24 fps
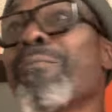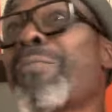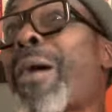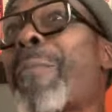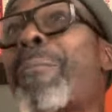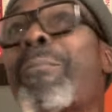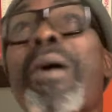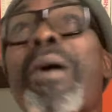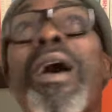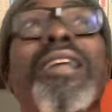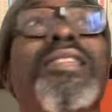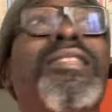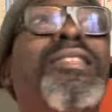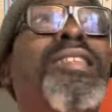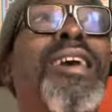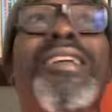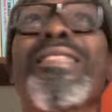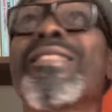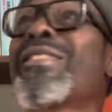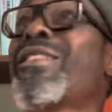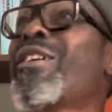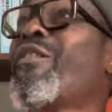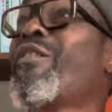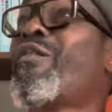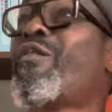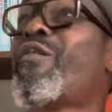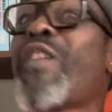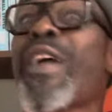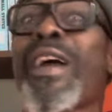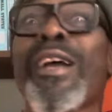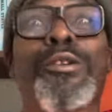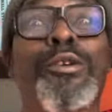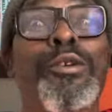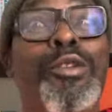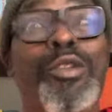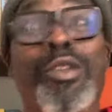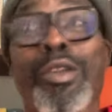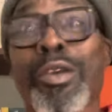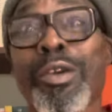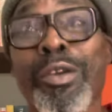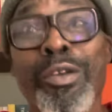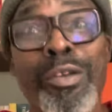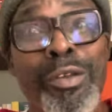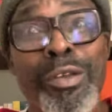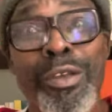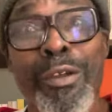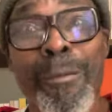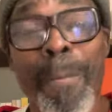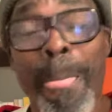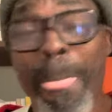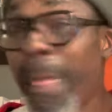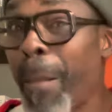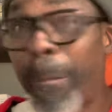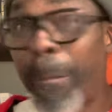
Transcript: papa en train de faire le truc. Mais